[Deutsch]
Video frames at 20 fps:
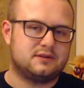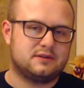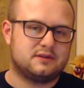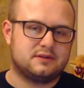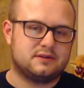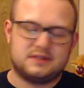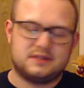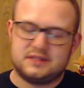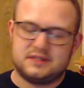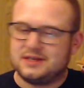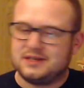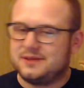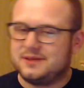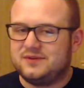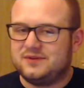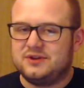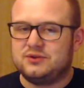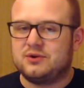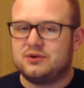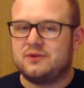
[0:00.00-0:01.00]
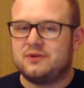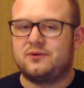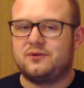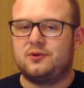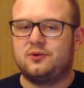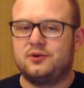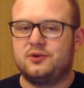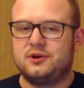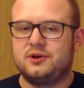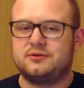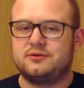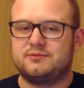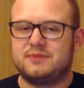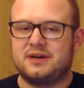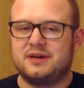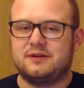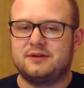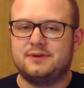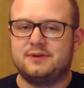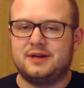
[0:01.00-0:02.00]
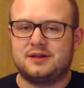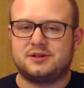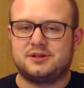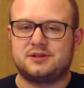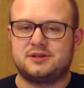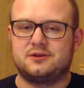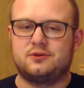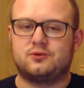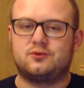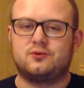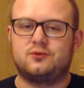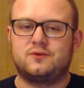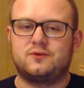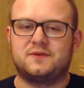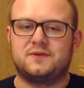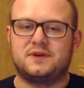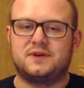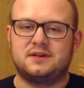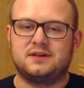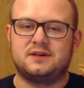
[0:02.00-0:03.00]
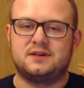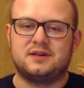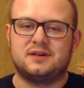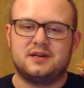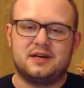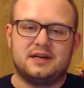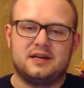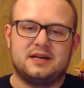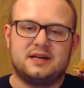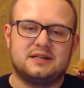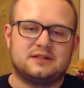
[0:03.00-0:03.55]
sich an dem Video erfreuen und meine Reaction auch gut fanden.